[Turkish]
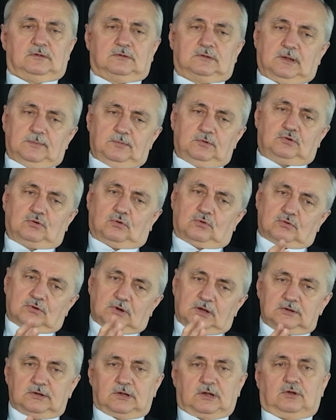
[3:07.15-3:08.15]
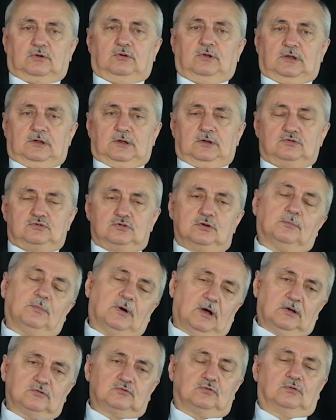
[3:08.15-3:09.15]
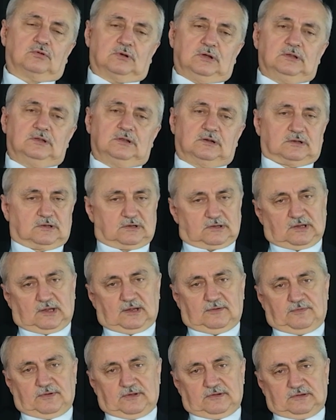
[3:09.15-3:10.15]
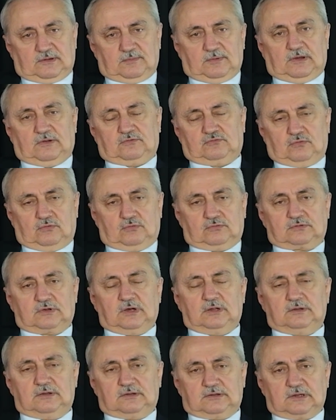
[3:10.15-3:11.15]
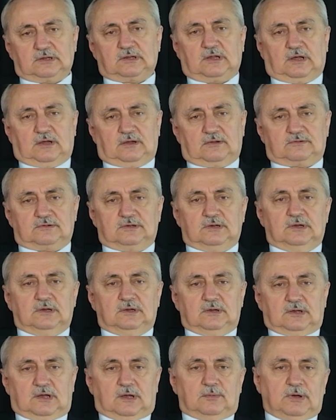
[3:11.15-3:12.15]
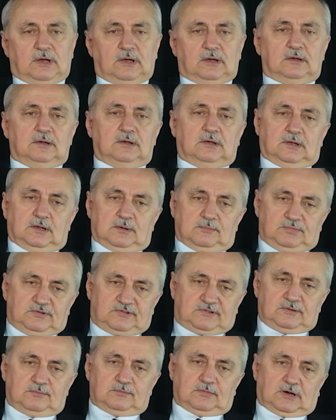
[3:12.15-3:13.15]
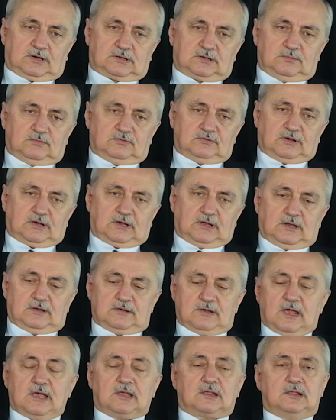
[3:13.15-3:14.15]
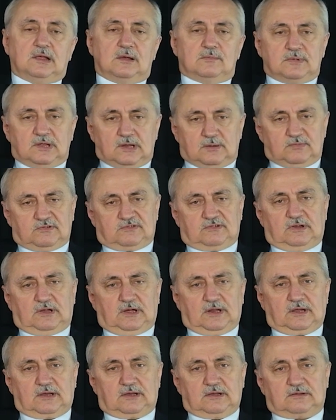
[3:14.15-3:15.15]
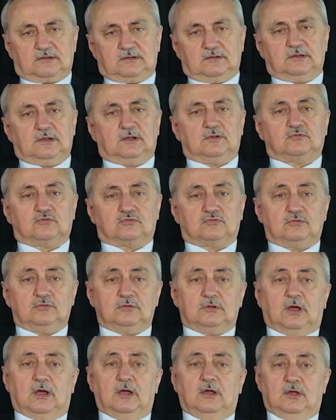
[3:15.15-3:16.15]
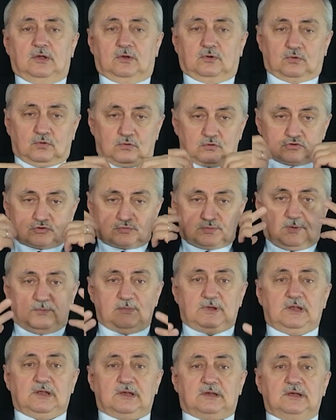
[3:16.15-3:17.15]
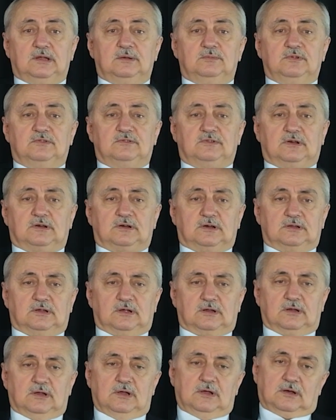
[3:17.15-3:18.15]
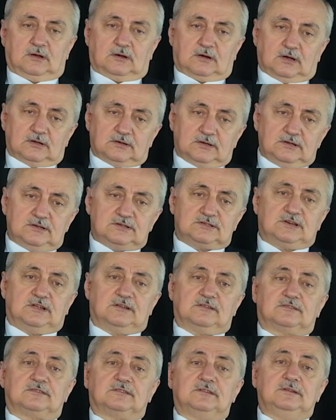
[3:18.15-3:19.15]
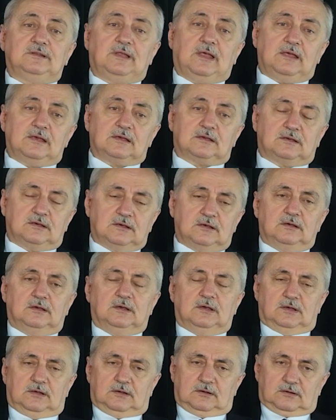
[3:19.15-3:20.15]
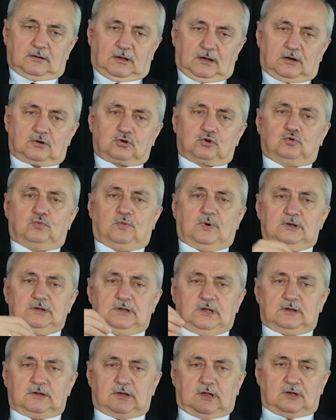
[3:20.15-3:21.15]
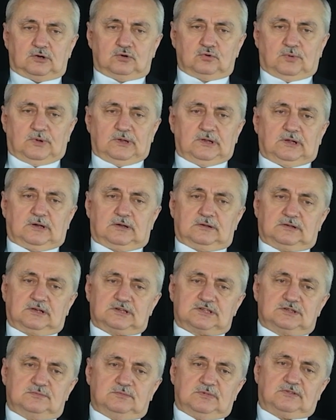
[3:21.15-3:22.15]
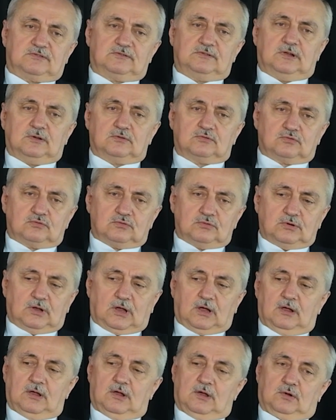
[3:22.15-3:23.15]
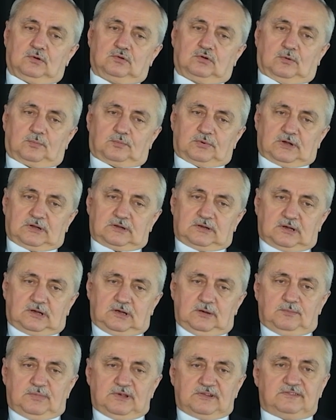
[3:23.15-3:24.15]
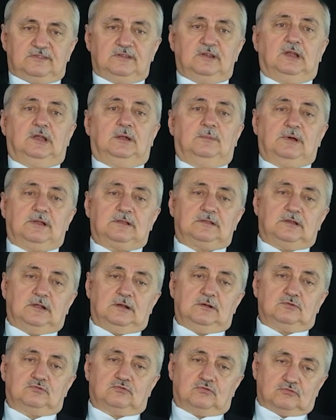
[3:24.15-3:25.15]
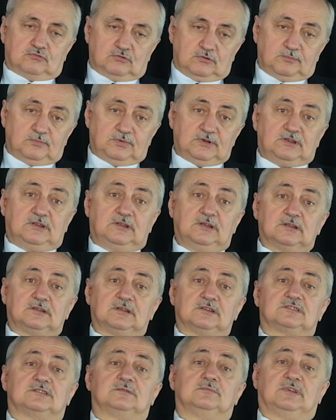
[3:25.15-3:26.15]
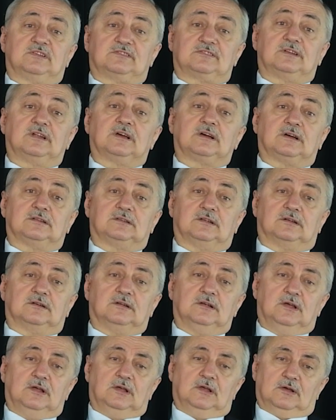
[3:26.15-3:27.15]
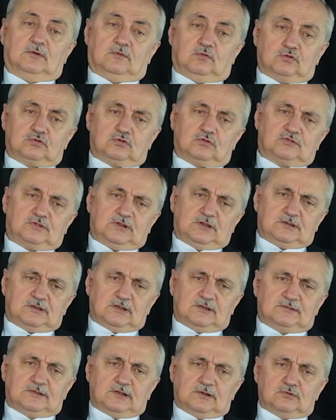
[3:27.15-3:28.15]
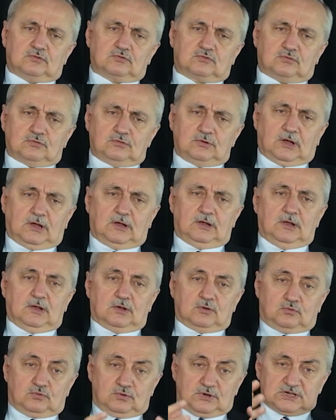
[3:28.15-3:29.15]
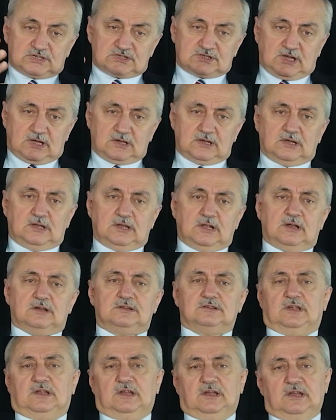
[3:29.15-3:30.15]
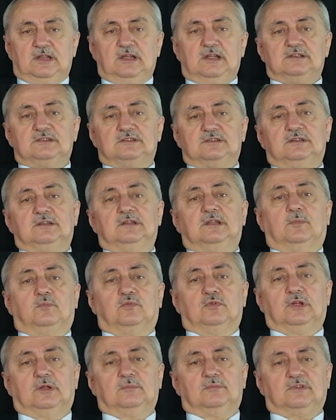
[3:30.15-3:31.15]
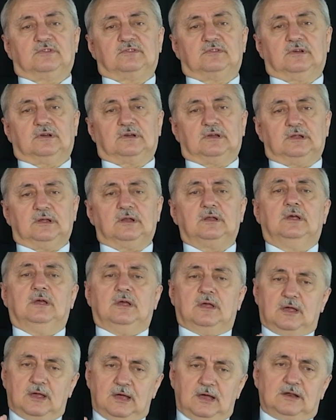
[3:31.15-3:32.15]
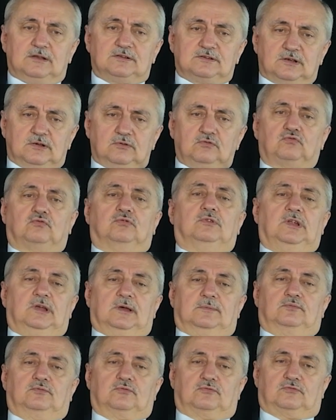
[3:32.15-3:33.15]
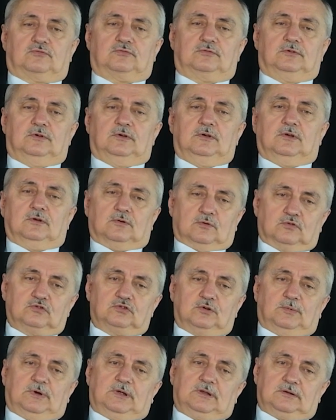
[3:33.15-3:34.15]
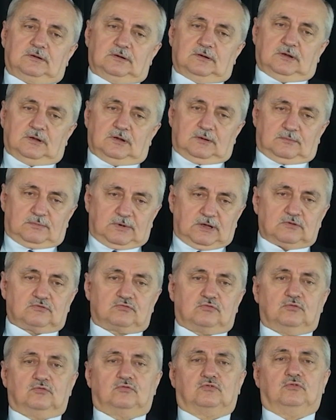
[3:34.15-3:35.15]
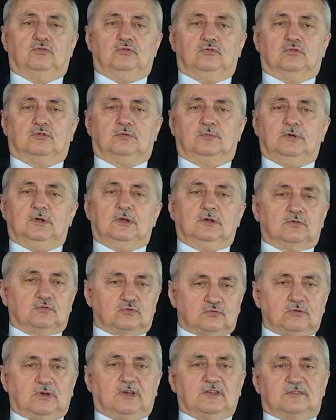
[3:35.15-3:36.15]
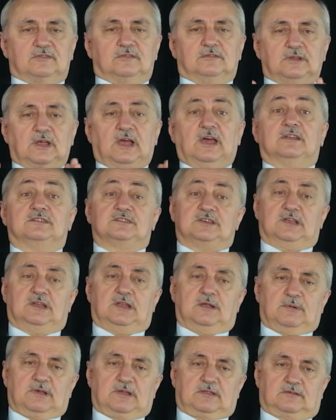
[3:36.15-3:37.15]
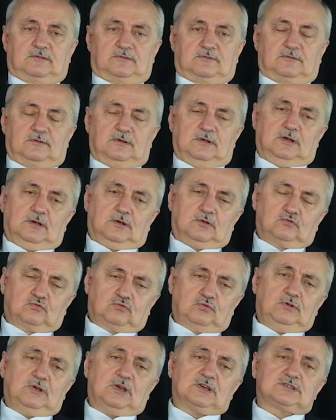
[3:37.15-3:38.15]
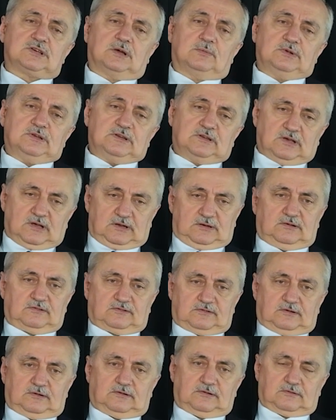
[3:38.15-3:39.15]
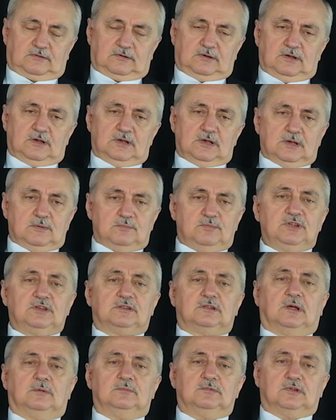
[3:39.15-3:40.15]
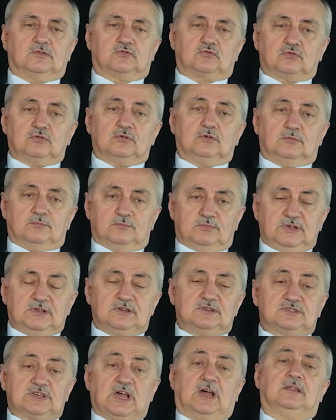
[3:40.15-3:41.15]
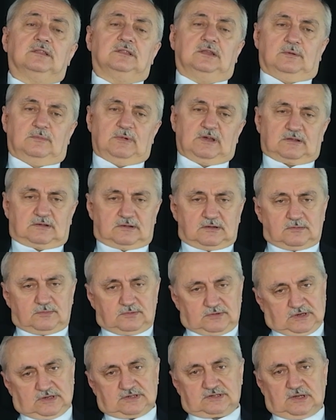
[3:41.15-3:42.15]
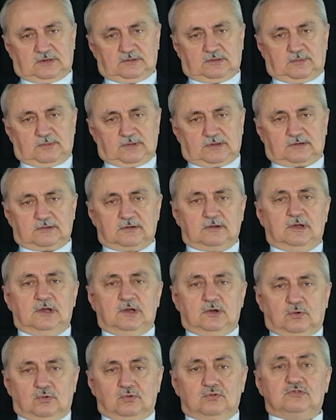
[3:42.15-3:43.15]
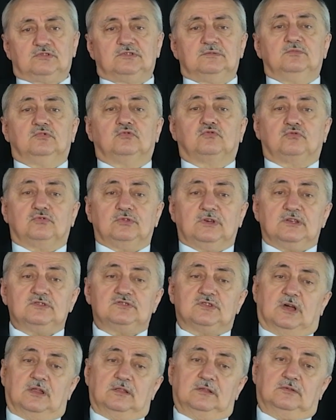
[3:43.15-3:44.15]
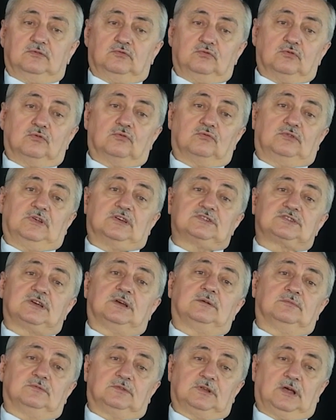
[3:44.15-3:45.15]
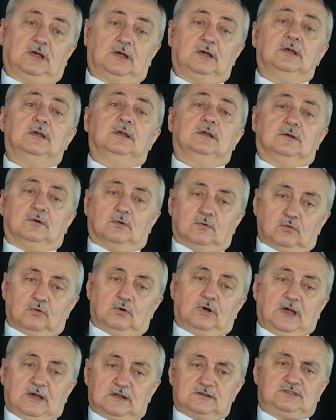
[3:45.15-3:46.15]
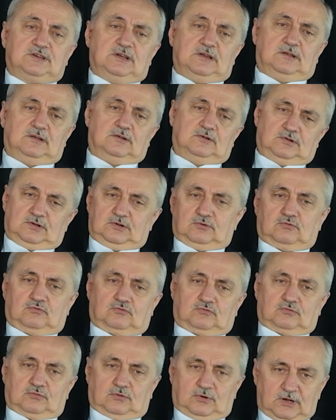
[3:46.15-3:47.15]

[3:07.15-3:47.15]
Tabii ki organlara göre değişiyor. Bazı organlara da daha fazla, bazı organlara da daha az. Ama bizim aklımıza gelen eklemlerimizin hareketinden tutun da konuşma melekelerimize kadar kanın içerisindeki ak yuvarların, al yuvarların taşınmasından tutun da topraktaki besin elementlerin çözülüp bitkiye taşınmasına kadar fotosentezden tutun da güneşten gelen enerjinin depolanmasına kadar her şeyi suyla yapıyoruz. O zaman ben şunu söylüyorum. Su aslında her şey demektir. Su yaşamın kendisidir. Bir damla su bir can demektir, bir yaşam demektir. Onun için biz suya canlı diyoruz. Yaşamda o her şeydir diyoruz.